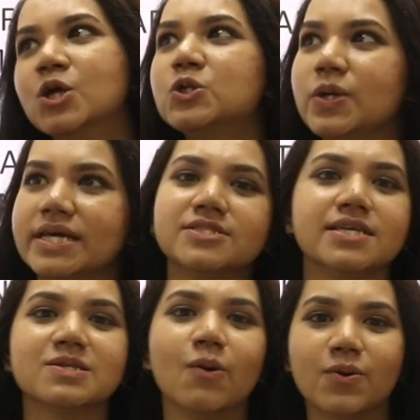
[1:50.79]
টু ইচ
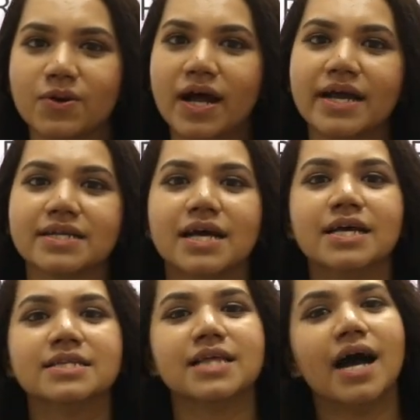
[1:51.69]
ইজ ওন রাইট
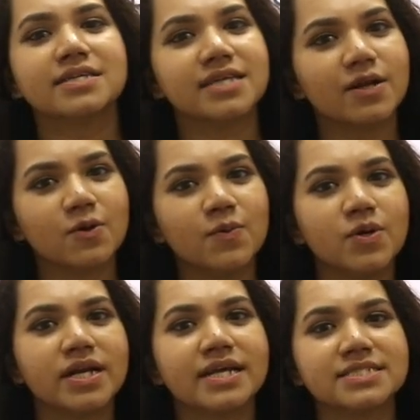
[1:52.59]
তার সেই রকম
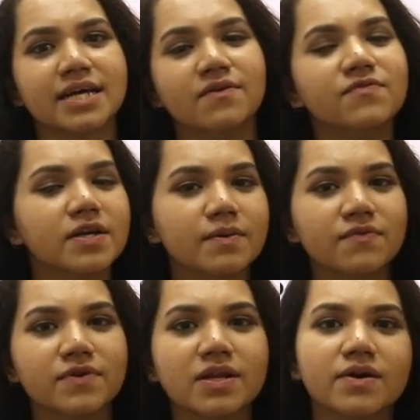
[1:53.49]
রুটিনে সে কমফোর্টেবল
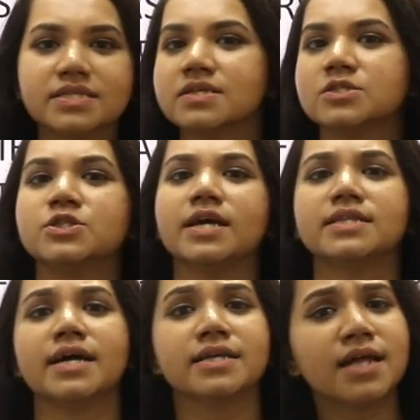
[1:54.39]
ফিল হয়েছে তো সে
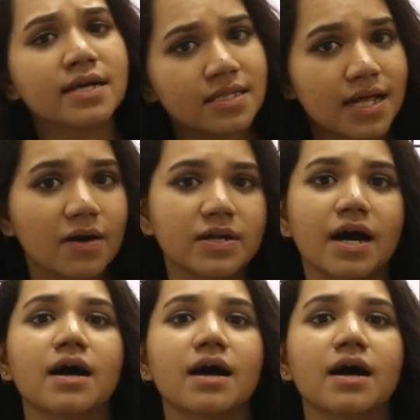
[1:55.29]
তাকে থাকতে দাও না